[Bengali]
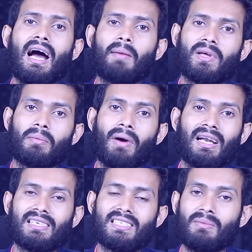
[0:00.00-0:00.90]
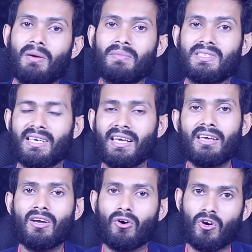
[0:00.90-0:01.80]
আপনারা বালিশে বা বিছানায়
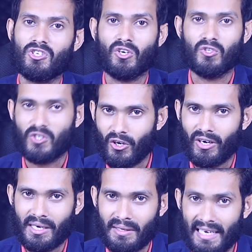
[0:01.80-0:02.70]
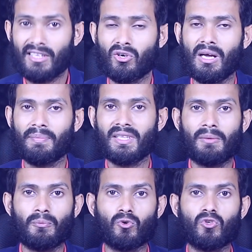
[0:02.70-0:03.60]
ঘষাঘষি করেন এতে করে আপনাদের
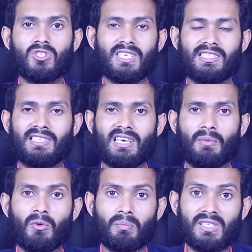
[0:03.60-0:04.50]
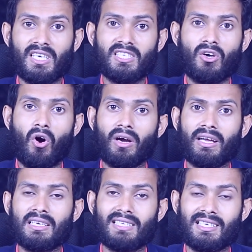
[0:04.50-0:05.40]
পুরুষ স্বাস্থ্যের এবং বিশেষ
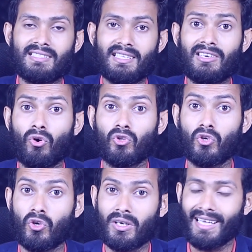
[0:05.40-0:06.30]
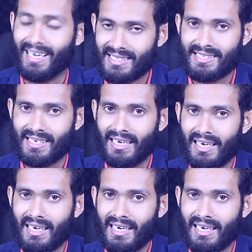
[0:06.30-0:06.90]
অঙ্গের স্বাস্থ্যেই ক্ষতি হয়ে দাঁড়াচ্ছে